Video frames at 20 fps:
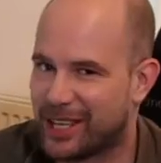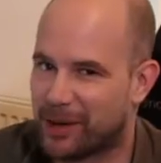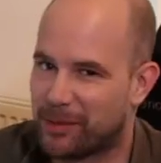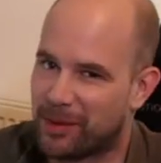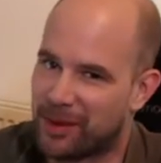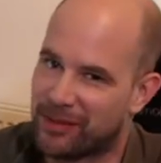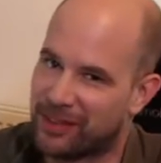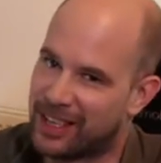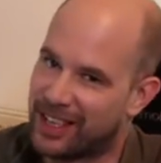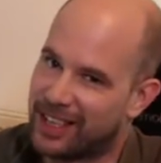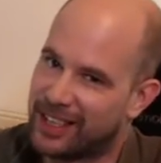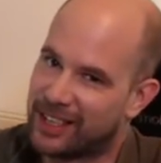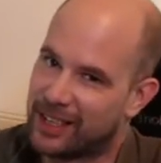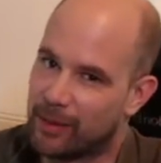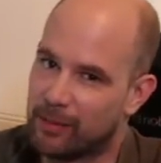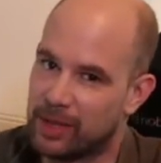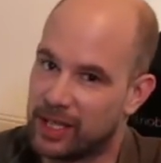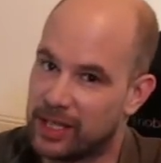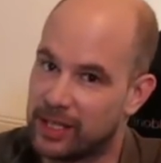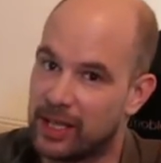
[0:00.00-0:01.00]
aber wenn ich
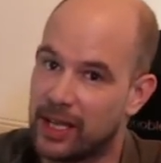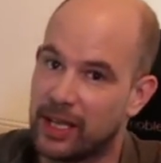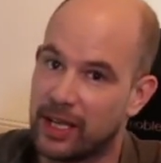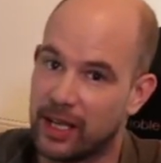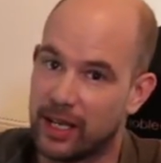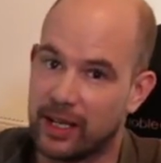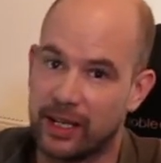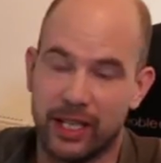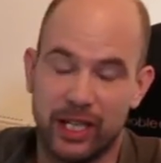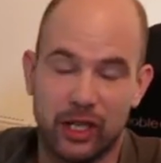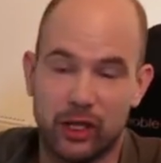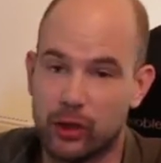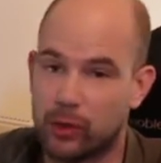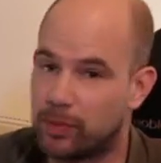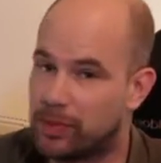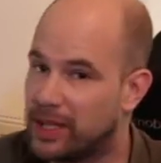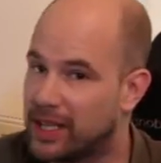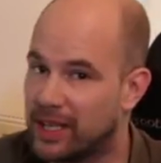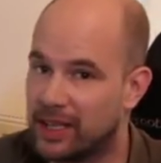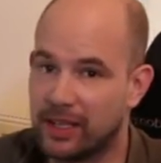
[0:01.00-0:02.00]
damit nicht
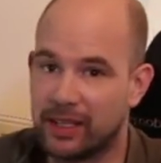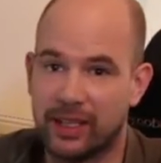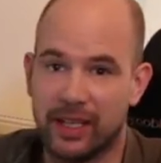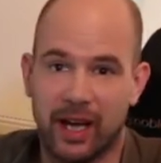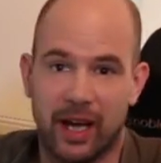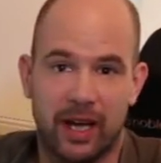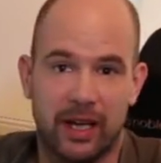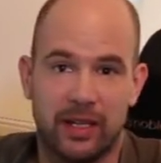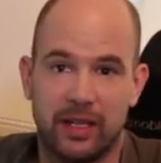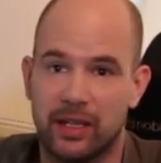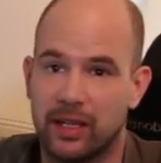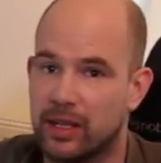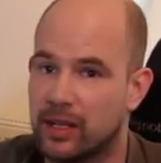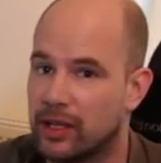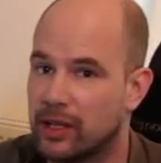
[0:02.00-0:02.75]
spielen kann,